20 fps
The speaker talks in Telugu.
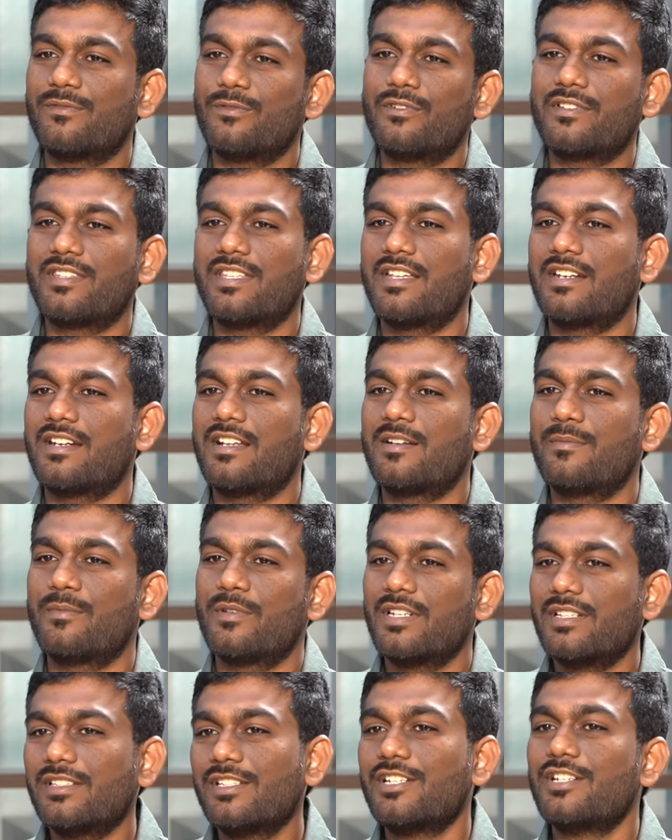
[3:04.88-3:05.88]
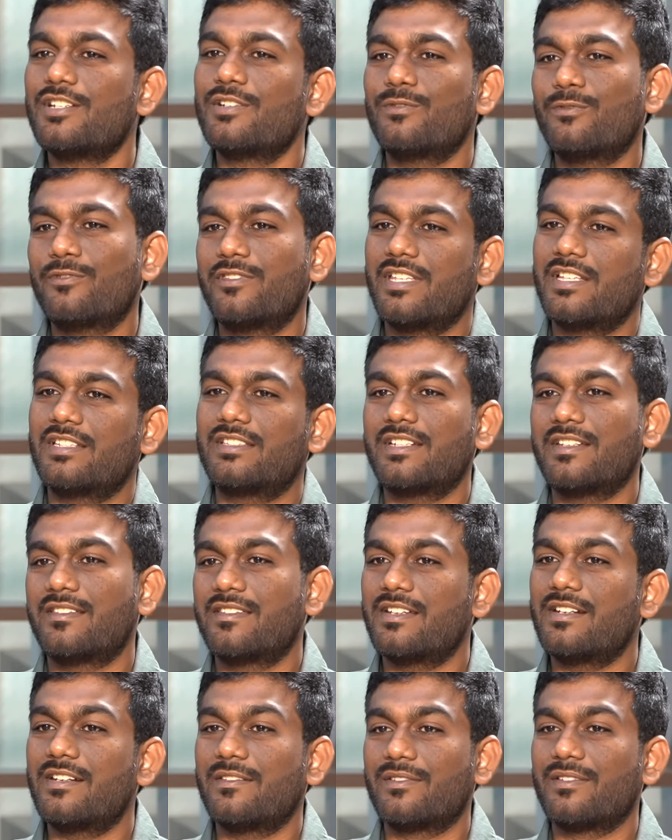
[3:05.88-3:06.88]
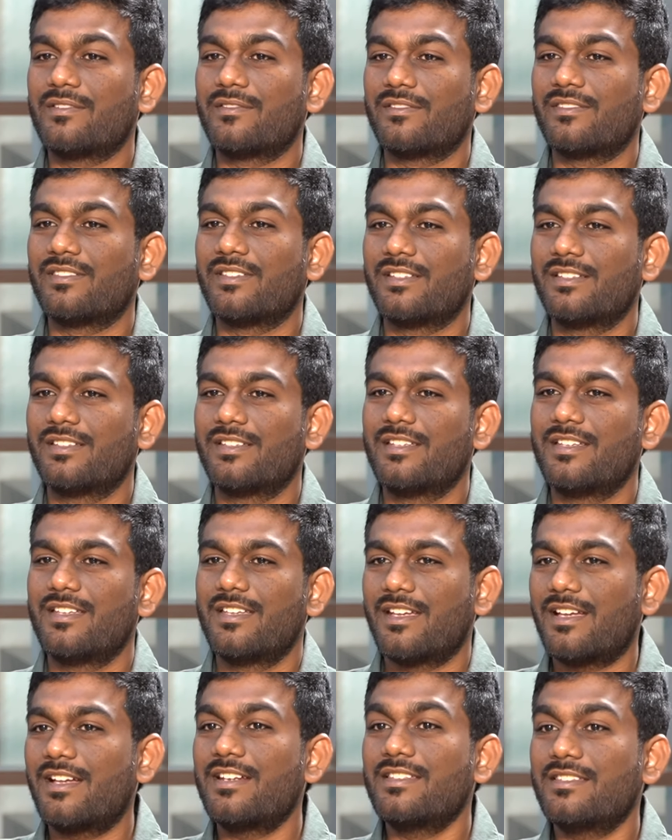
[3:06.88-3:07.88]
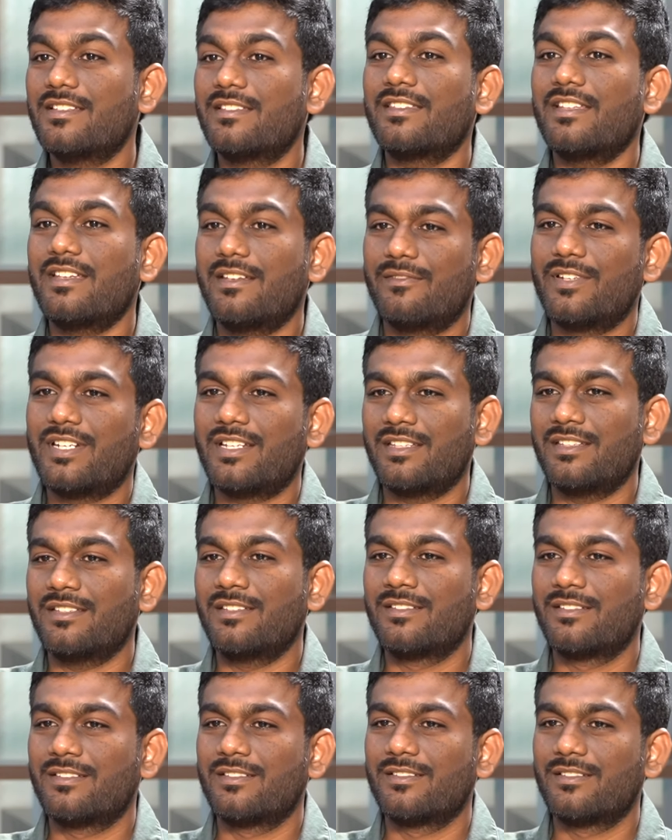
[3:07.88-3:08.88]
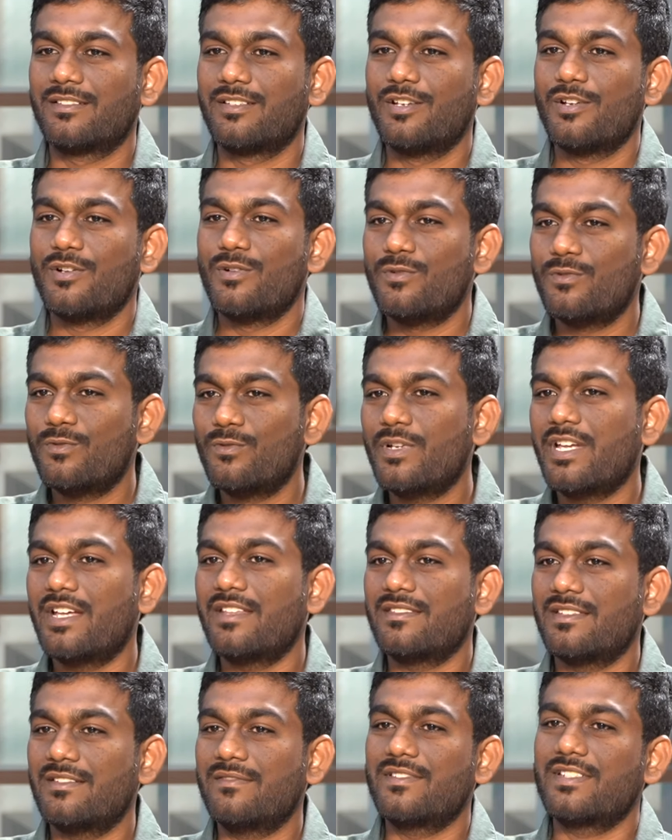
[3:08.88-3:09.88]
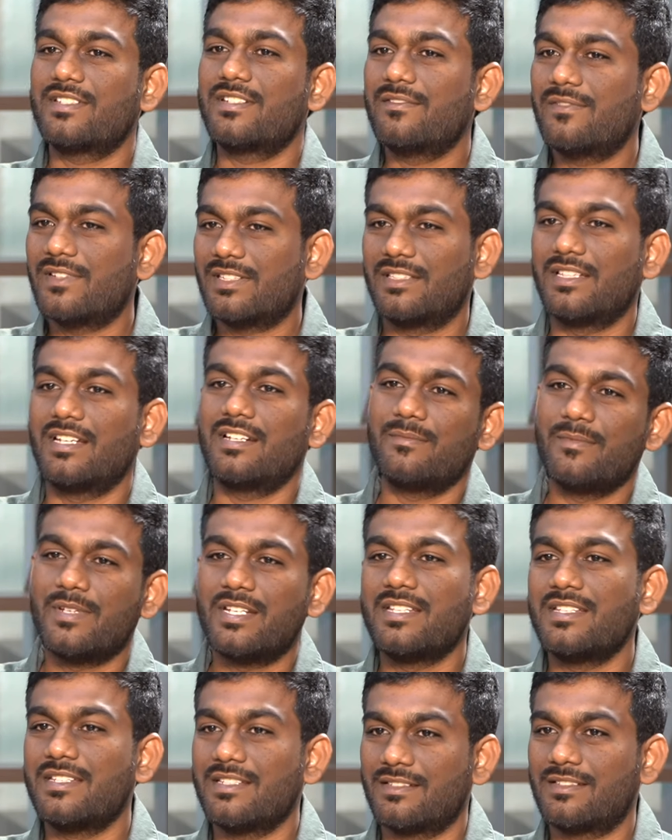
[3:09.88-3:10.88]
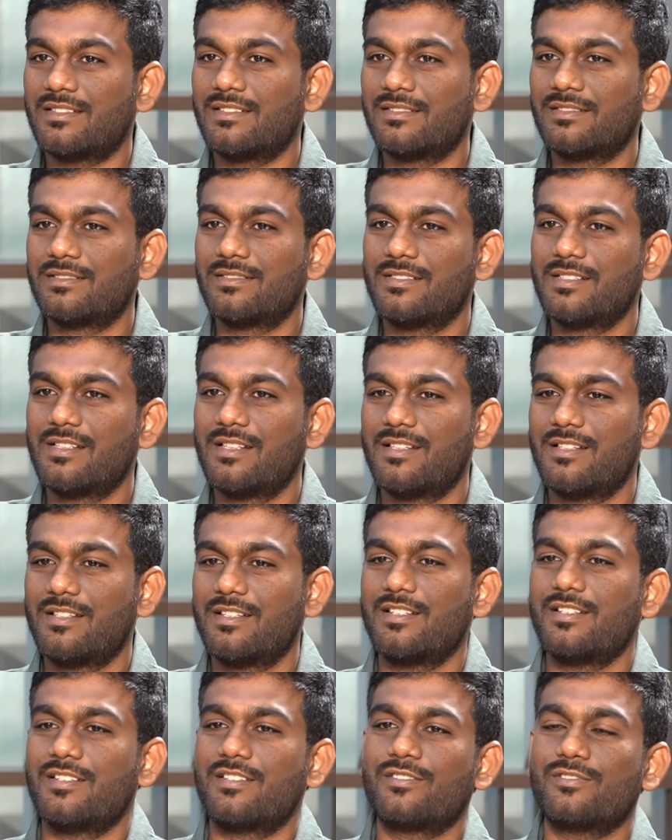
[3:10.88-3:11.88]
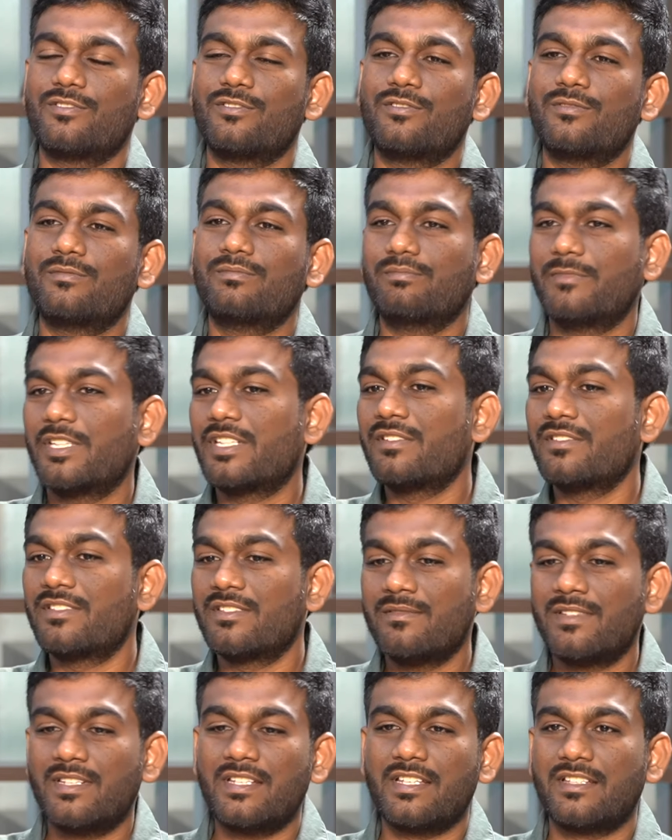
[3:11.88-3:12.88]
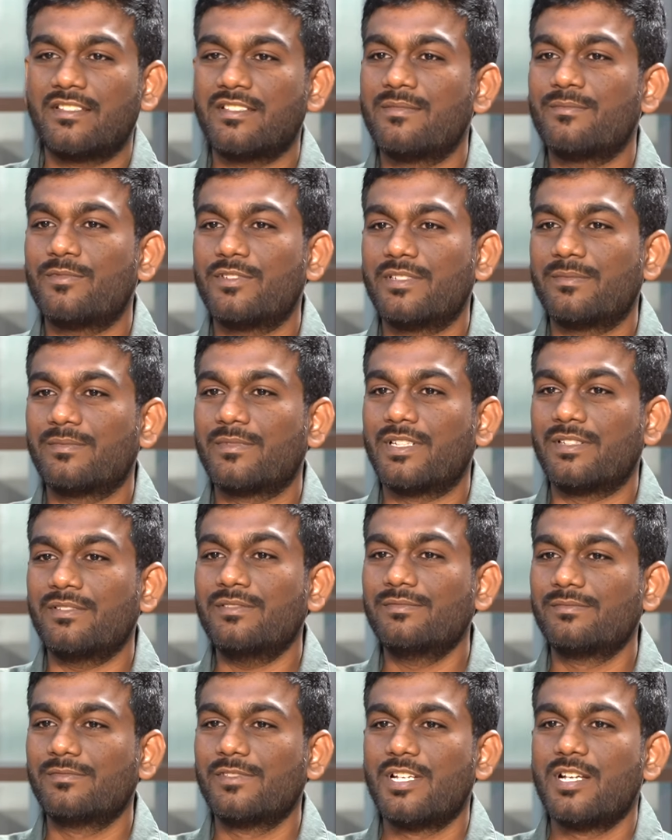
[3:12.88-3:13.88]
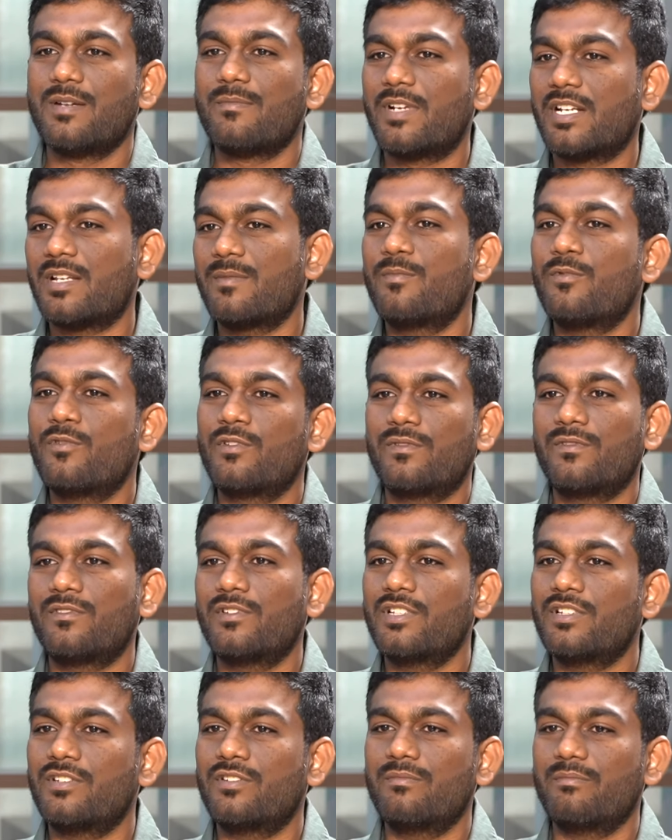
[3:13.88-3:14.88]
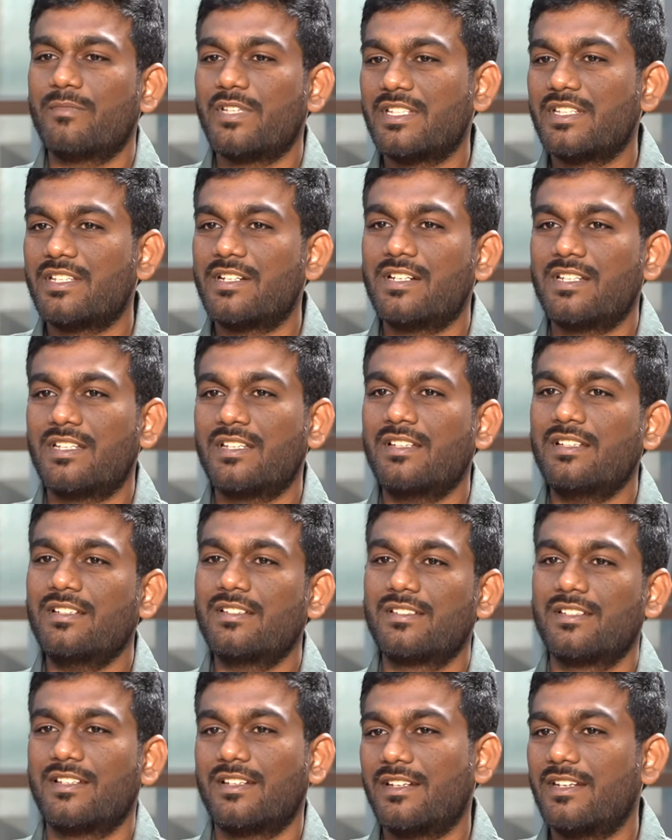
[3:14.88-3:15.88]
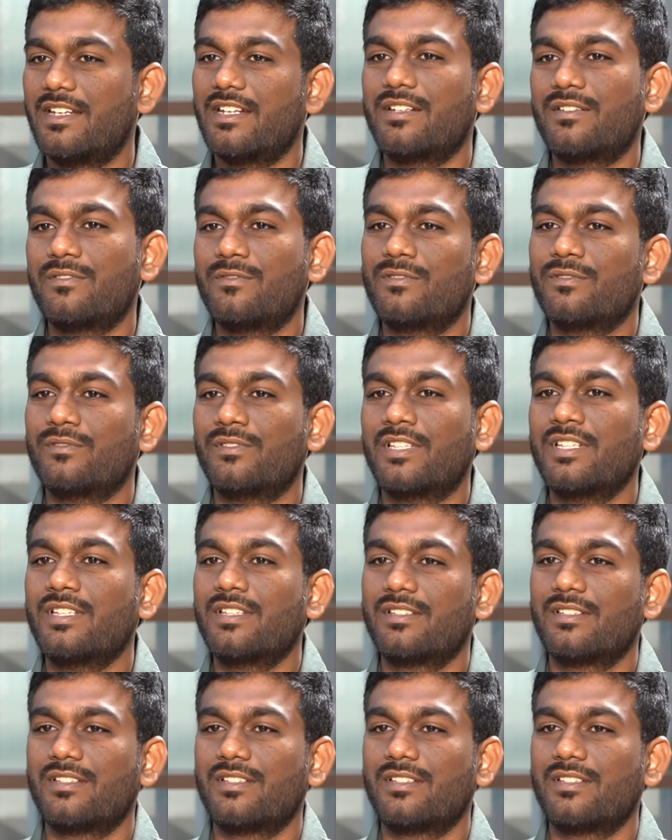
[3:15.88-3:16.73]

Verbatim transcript: ఫోర్త్ ఇయర్ రాకపోయినా టూ సిఆర్ త్రీ సిఆర్ డిఫరెన్స్ వస్తుంది కానీ ఇదంతా ఎవరికి హూ హ్యాస్ ఇన్వెస్టెడ్ ఫర్ దట్ మెనీ ఇయర్స్ సో మీకు చిన్న ఎగ్జాంపుల్ చెప్తాను మనకి పోర్ట్ఫోలియోలో మెజారిటీగా డెట్ ఉంటుంది